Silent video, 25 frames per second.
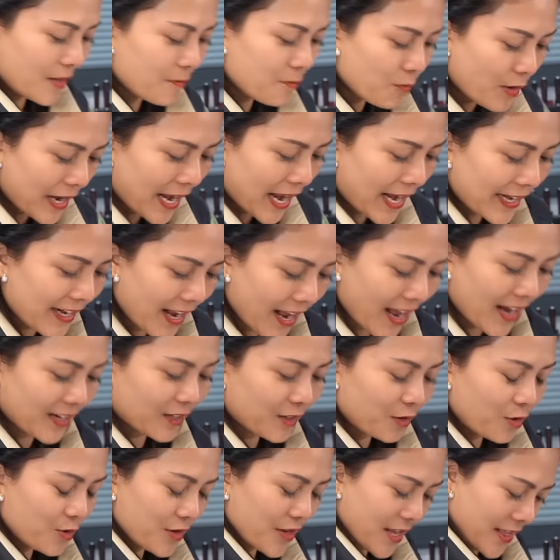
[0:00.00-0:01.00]
ini buat
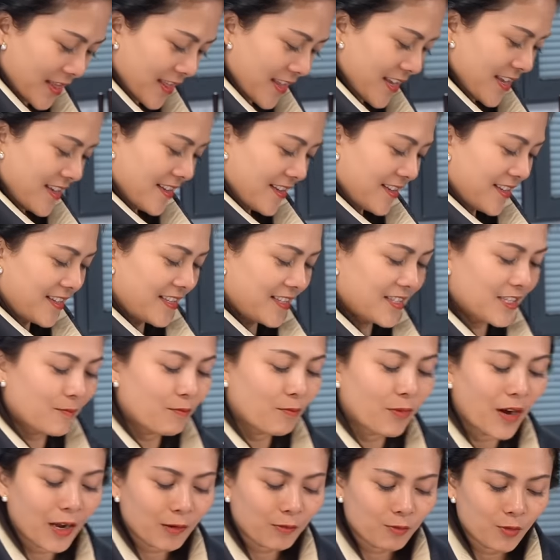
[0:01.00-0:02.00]
anak aku nanti
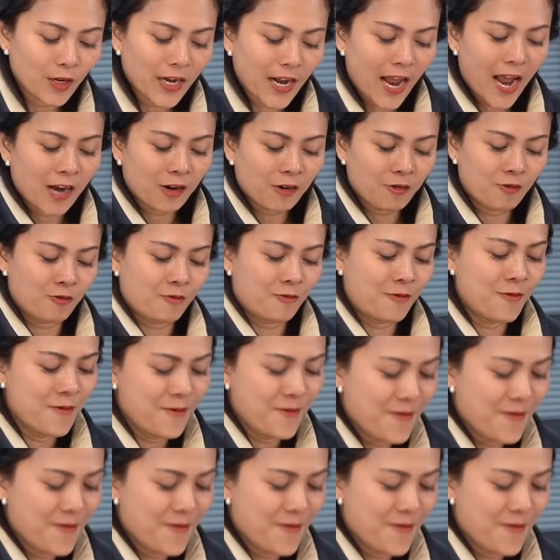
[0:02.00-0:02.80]
seblak buat aku